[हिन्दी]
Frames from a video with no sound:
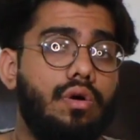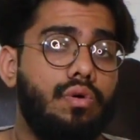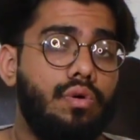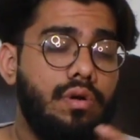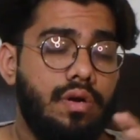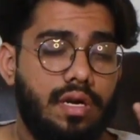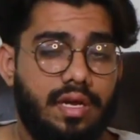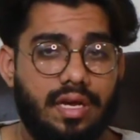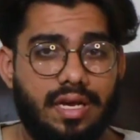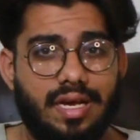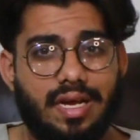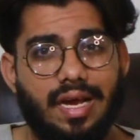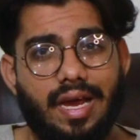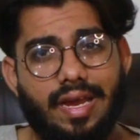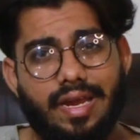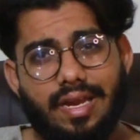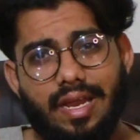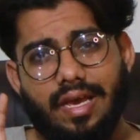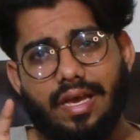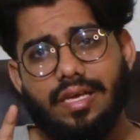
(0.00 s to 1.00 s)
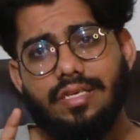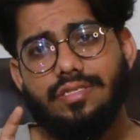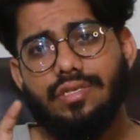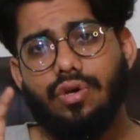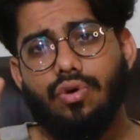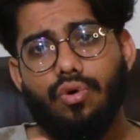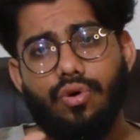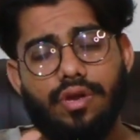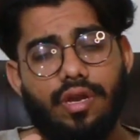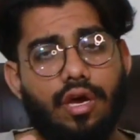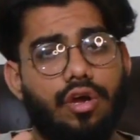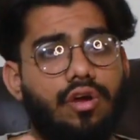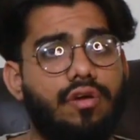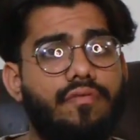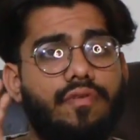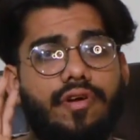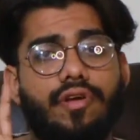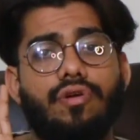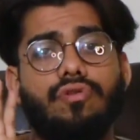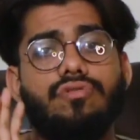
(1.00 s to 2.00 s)
उनकी कहीं ना कहीं से कोई ना कोई
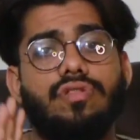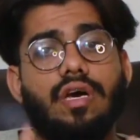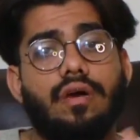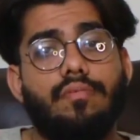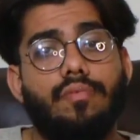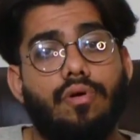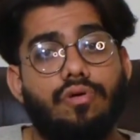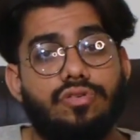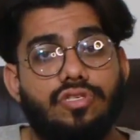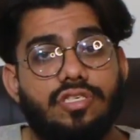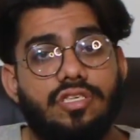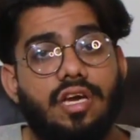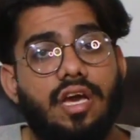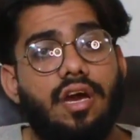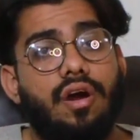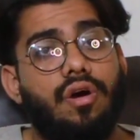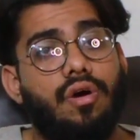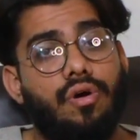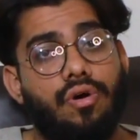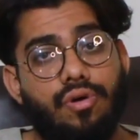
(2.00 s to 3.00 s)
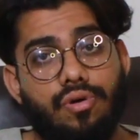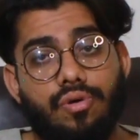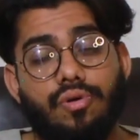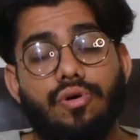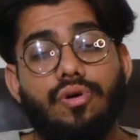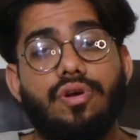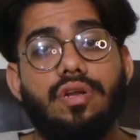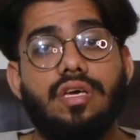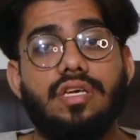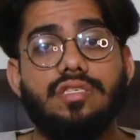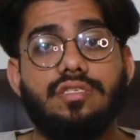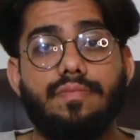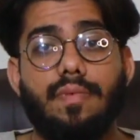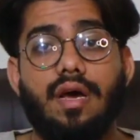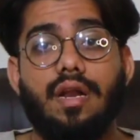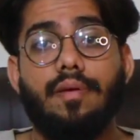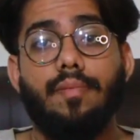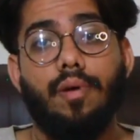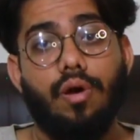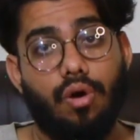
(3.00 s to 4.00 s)
वीडियो उन तक पहुंची है और उन्होंने इस
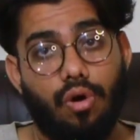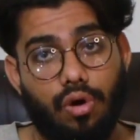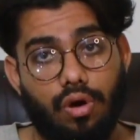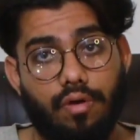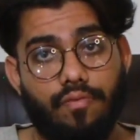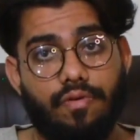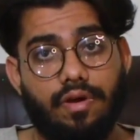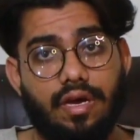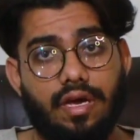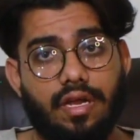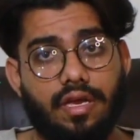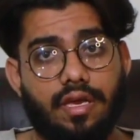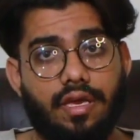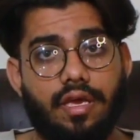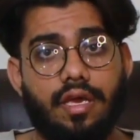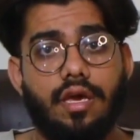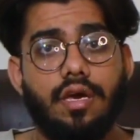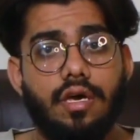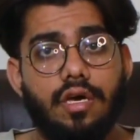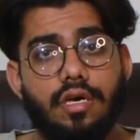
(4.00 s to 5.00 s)
बारे में गौर फिक्र की